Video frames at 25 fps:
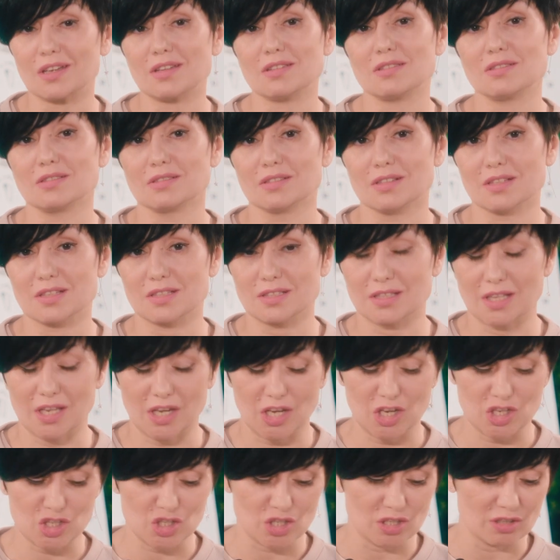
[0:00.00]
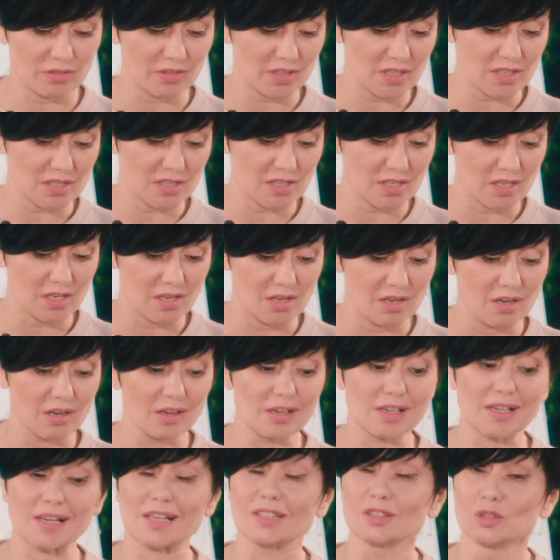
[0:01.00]
один из старейших в России,
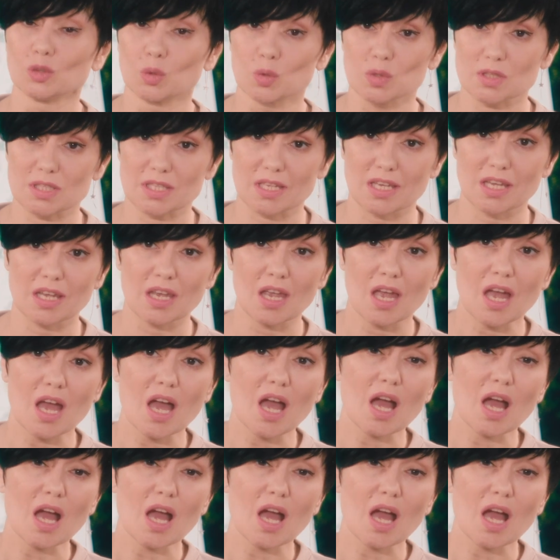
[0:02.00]
Кранотский,